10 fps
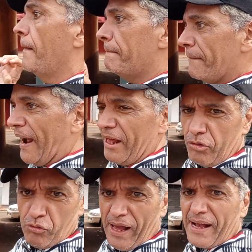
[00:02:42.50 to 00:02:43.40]

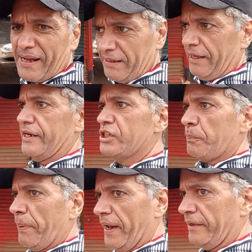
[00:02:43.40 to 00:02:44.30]
Mas a galera
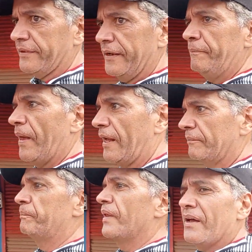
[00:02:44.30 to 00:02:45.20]
esperta
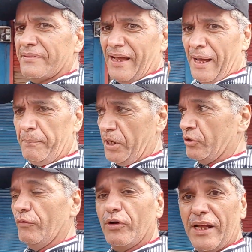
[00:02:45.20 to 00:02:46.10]
tá
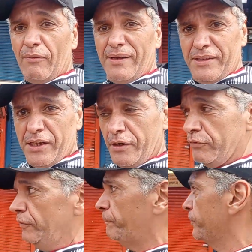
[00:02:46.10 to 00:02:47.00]
abrindo. Eu vou dar uma dica,
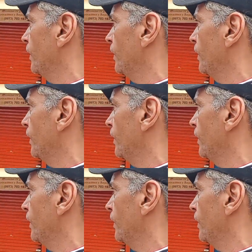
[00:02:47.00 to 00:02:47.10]
viu?